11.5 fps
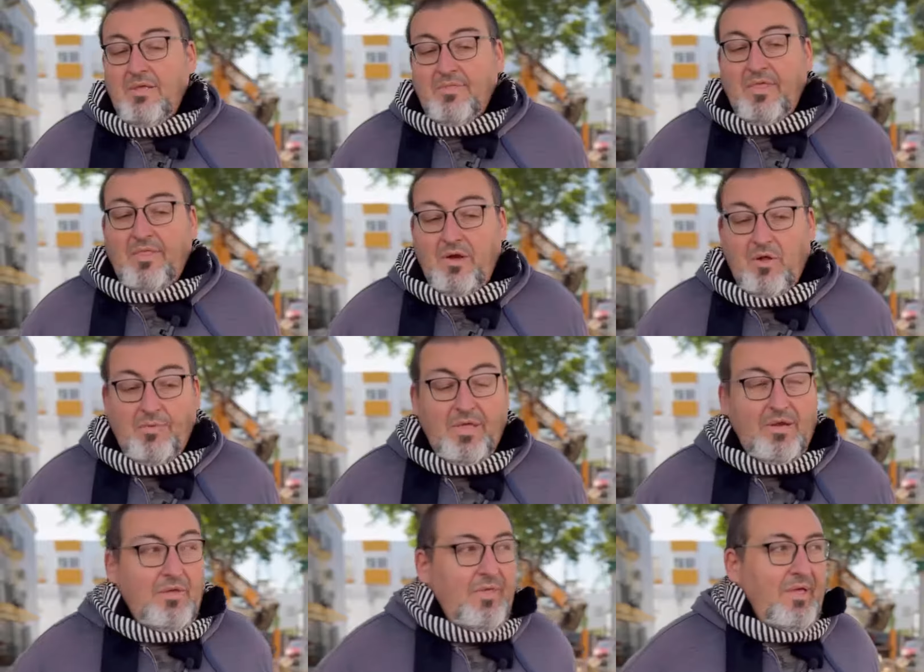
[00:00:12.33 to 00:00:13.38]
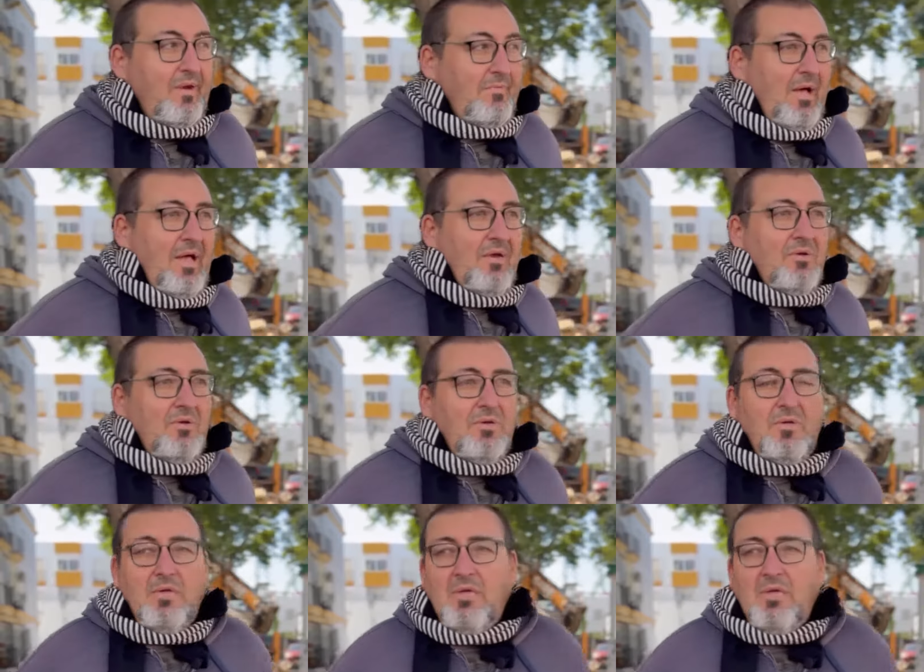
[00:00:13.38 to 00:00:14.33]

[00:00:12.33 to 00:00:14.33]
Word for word: Desde el gobierno de Germán, ¿no?